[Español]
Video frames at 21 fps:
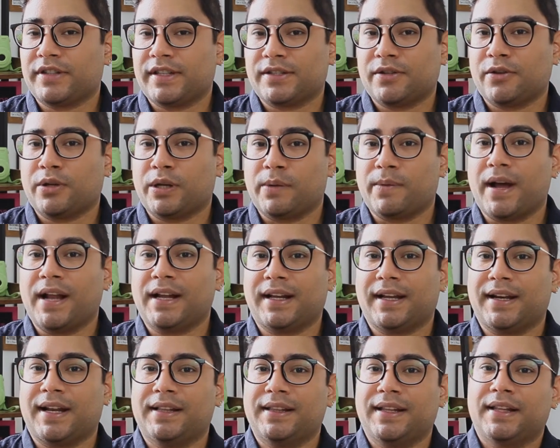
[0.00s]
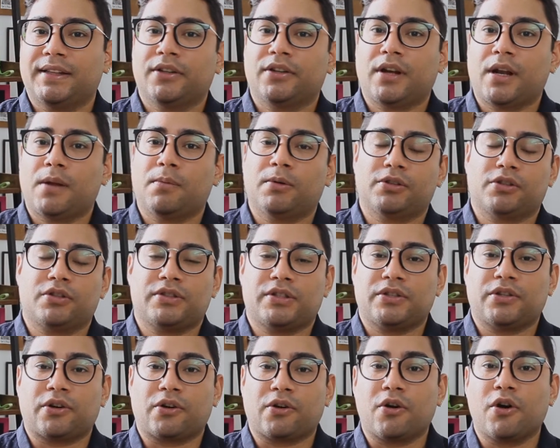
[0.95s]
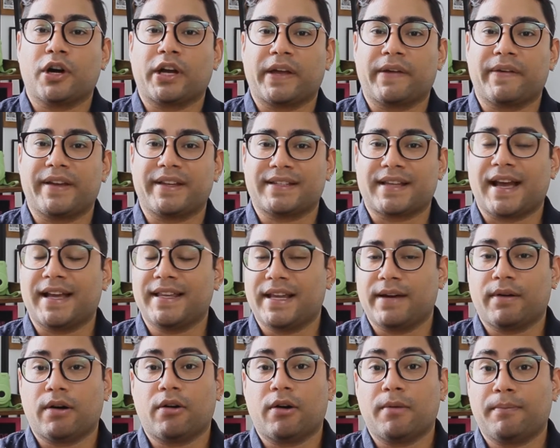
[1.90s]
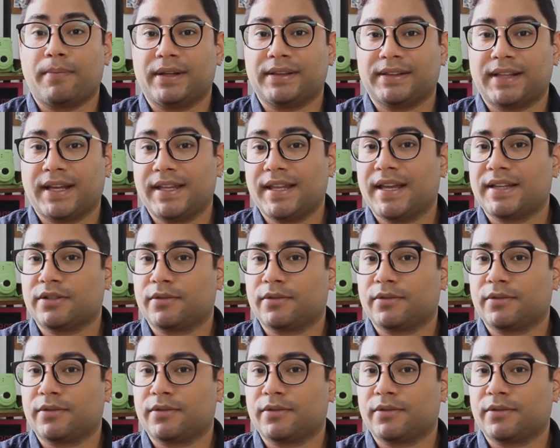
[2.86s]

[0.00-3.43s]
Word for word: te suscribas al canal dándole el botoncito rojo que ves allá abajo en pantalla.